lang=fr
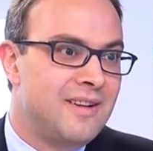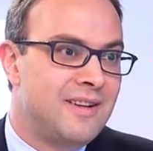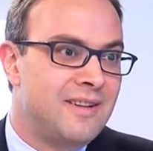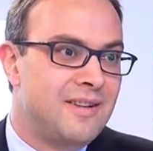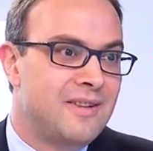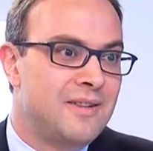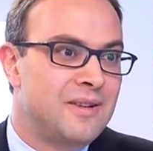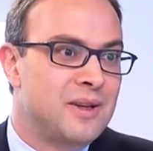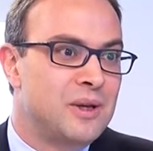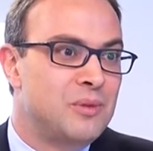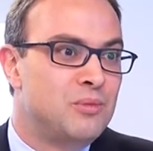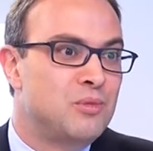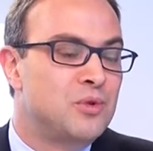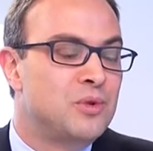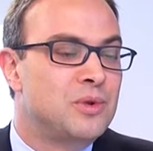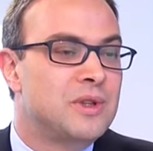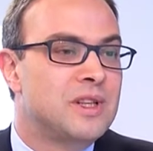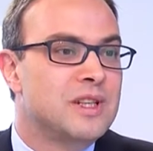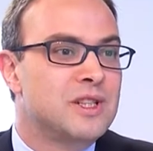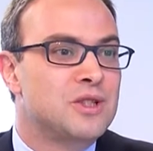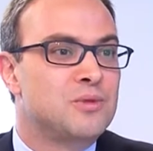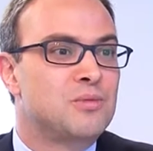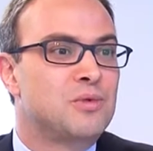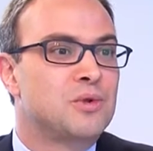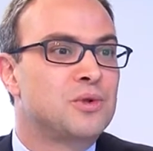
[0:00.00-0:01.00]
Euh, et plus de
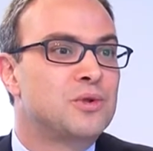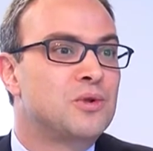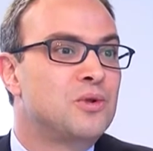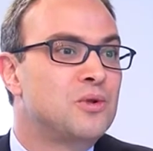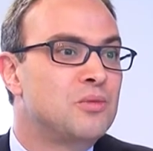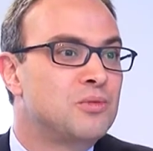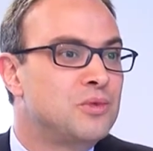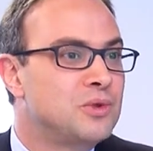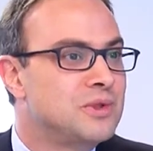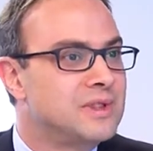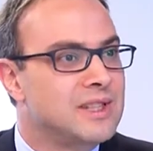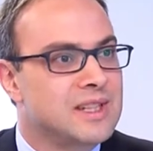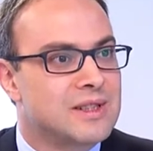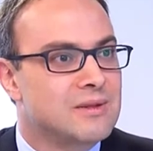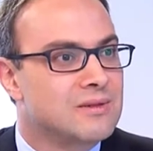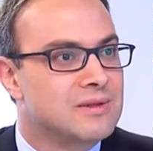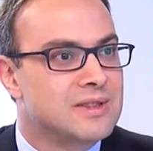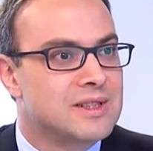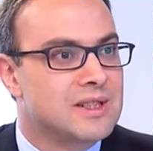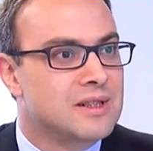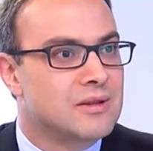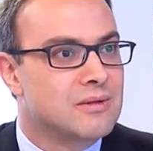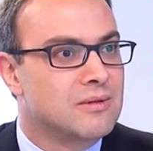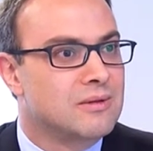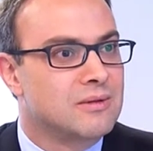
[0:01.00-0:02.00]
15% ont plus de
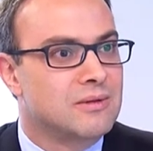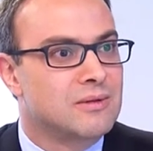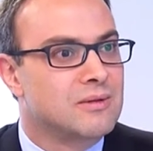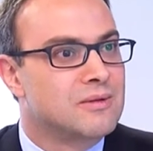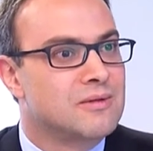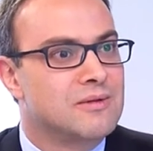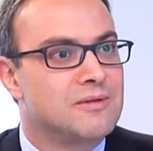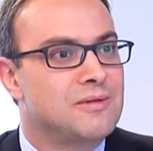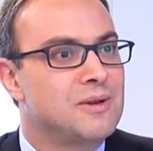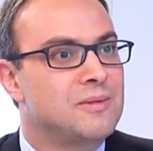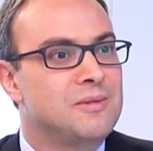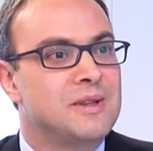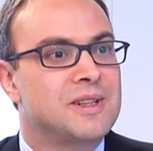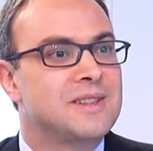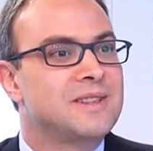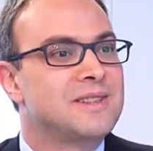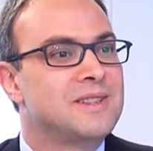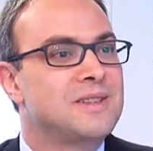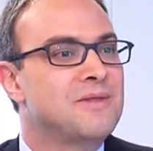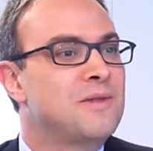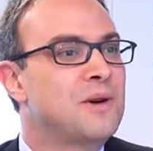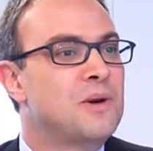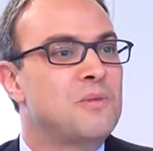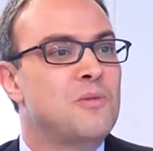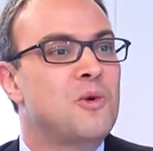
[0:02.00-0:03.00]
55 ans. Donc on voit bien que
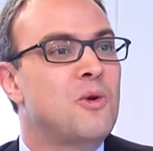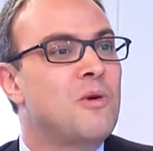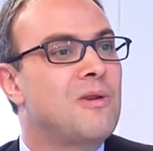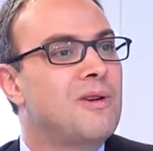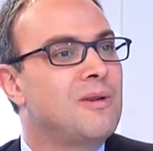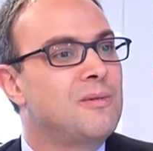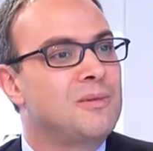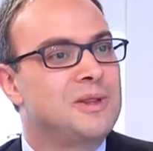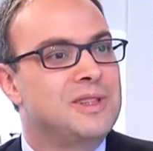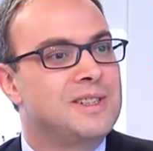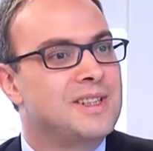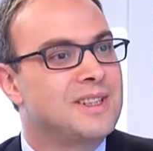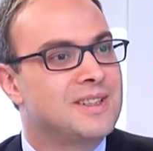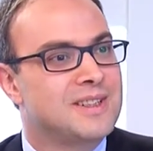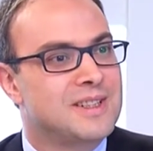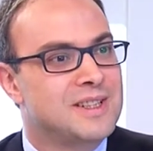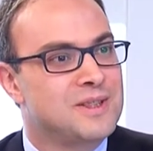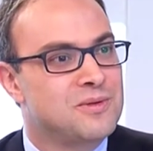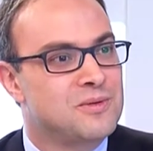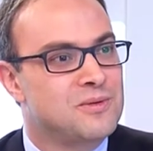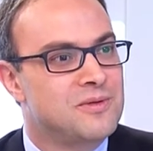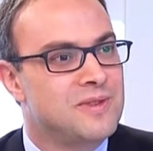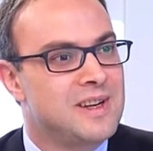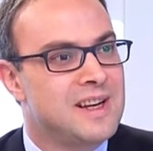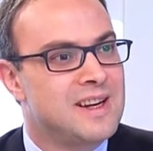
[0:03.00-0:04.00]
c'est vraiment un média
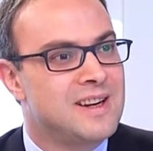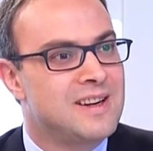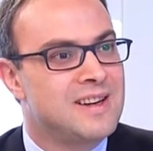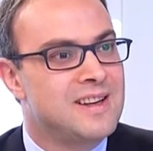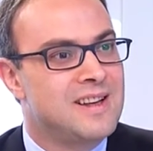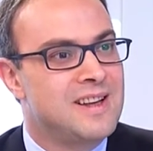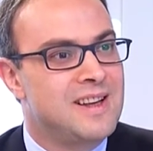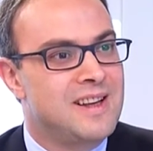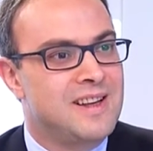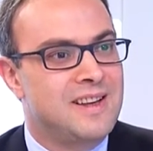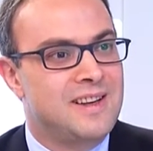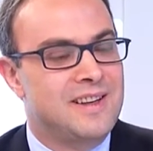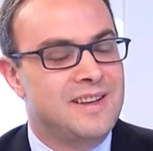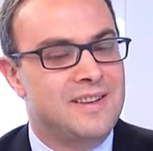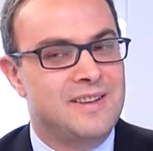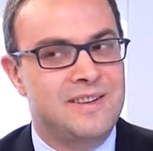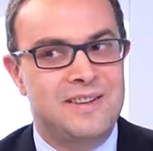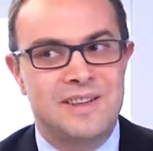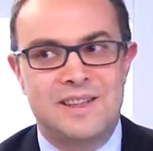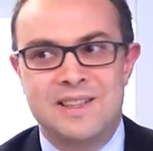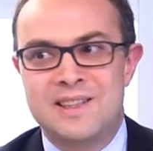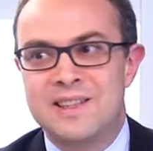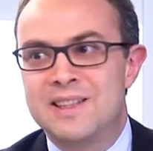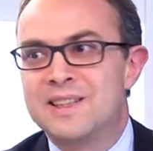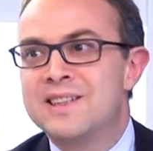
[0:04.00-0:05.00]
très ouvert.
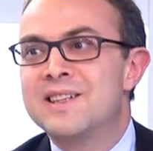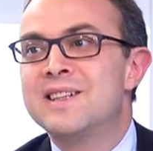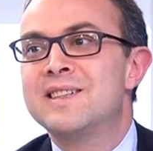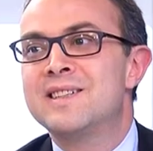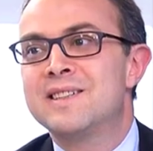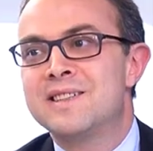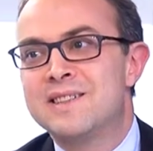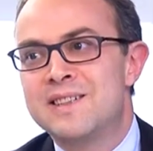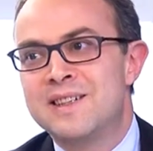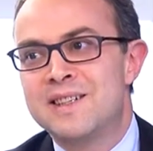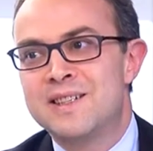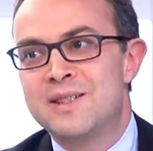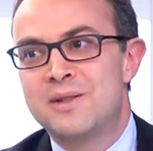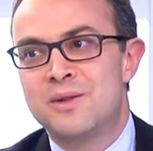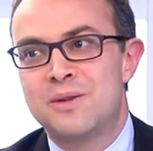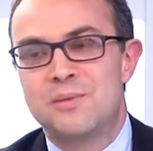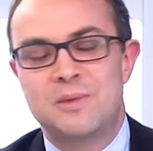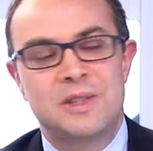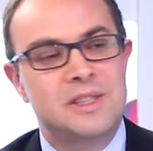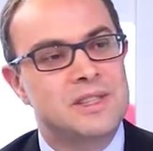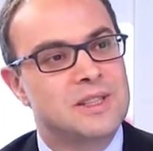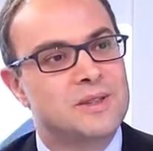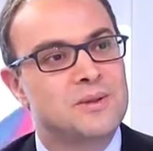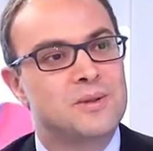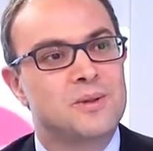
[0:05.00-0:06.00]
et c'est très intéressant en
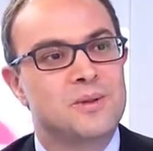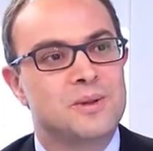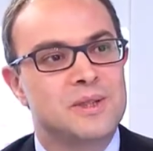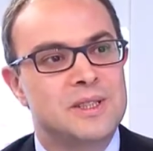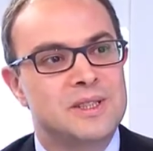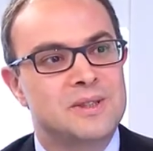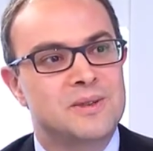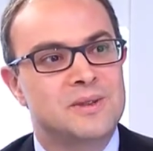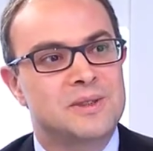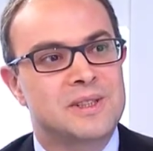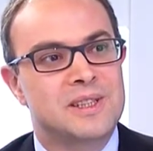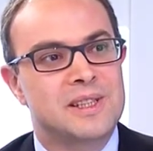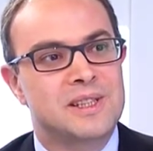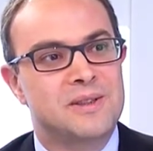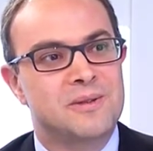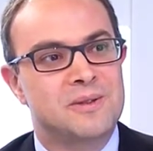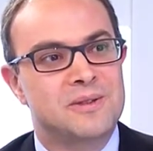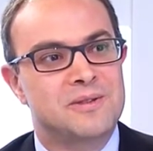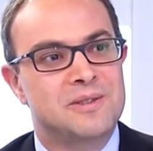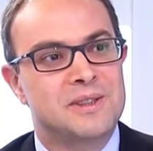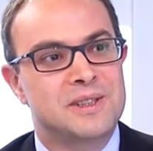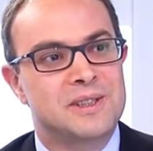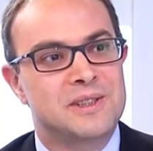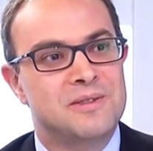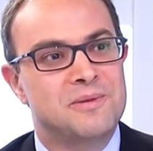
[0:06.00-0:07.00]
matière de connaissances clients,
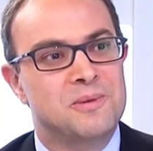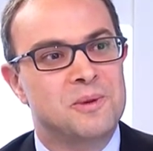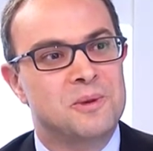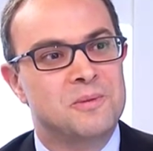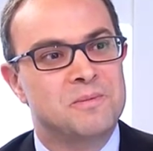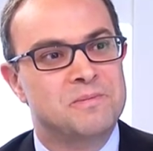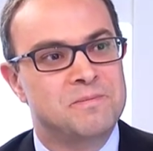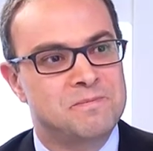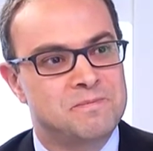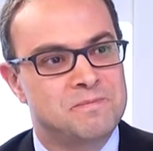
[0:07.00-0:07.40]
effectivement.